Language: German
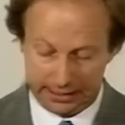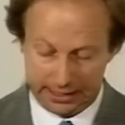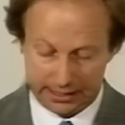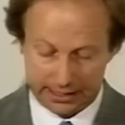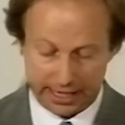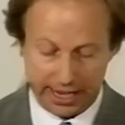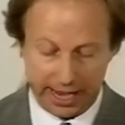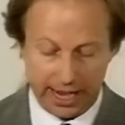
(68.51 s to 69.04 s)

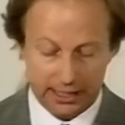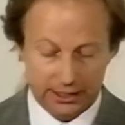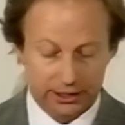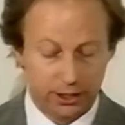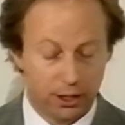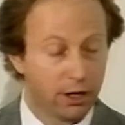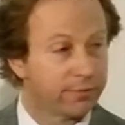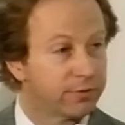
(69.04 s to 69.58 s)
Seine
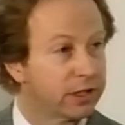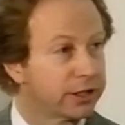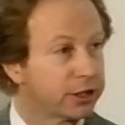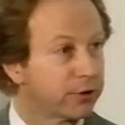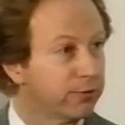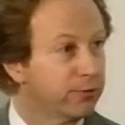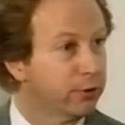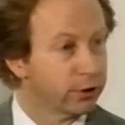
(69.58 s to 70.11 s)
erste
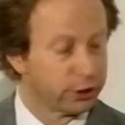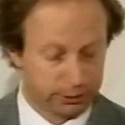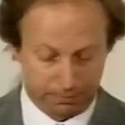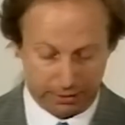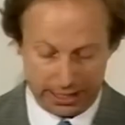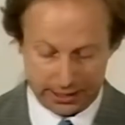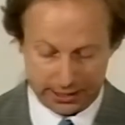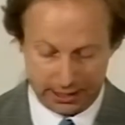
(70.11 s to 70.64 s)
öffentliche
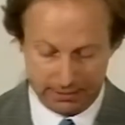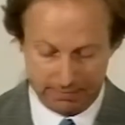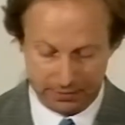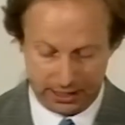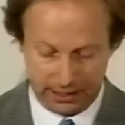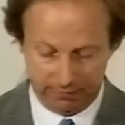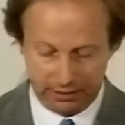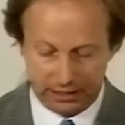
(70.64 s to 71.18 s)
Fürsprecher,
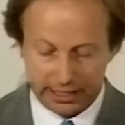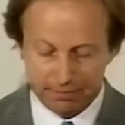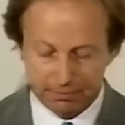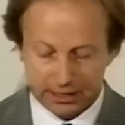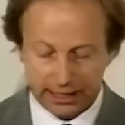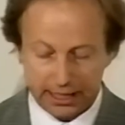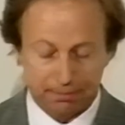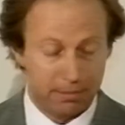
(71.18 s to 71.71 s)

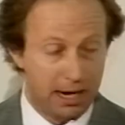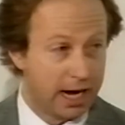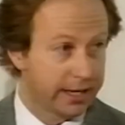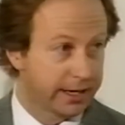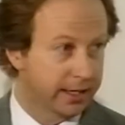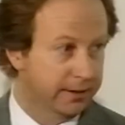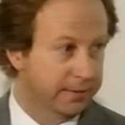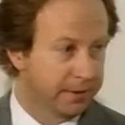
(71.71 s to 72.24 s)
Verliebte
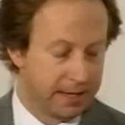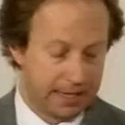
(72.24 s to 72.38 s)
Gebader,